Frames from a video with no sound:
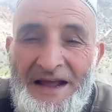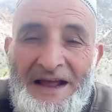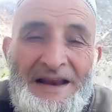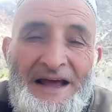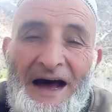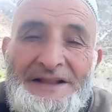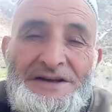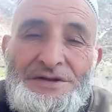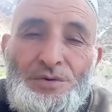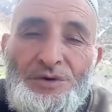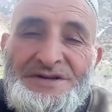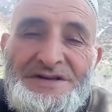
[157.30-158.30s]
اللي غادي
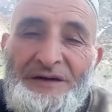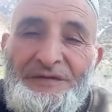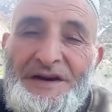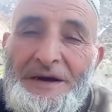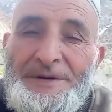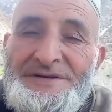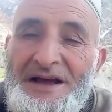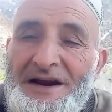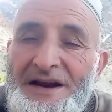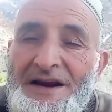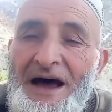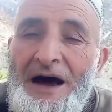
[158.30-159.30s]
توصف النبي
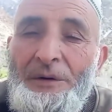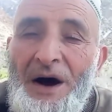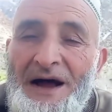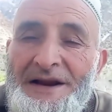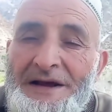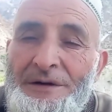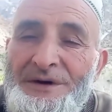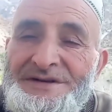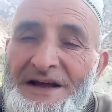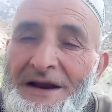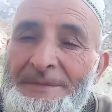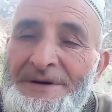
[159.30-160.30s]
صلى الله عليه
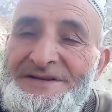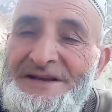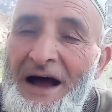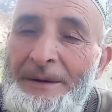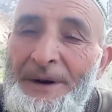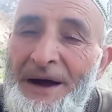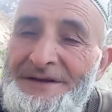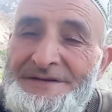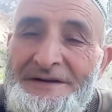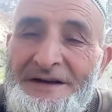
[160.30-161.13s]
وسلم الصحابان